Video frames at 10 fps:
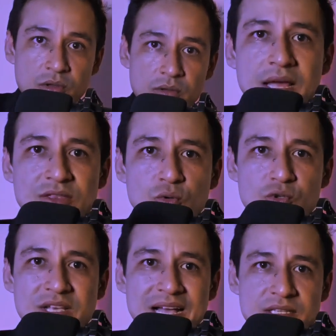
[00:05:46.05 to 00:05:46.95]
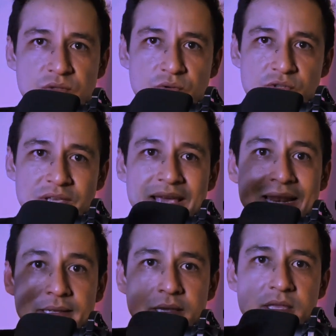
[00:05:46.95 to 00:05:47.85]
Controla tus gastos,
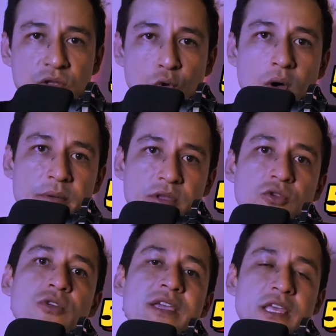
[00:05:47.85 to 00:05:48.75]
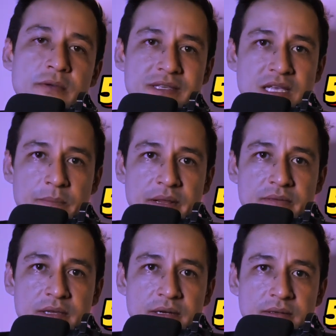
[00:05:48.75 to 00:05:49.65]
el quinto hábito que debes
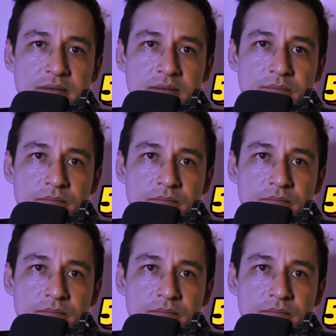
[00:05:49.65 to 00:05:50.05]
aprender.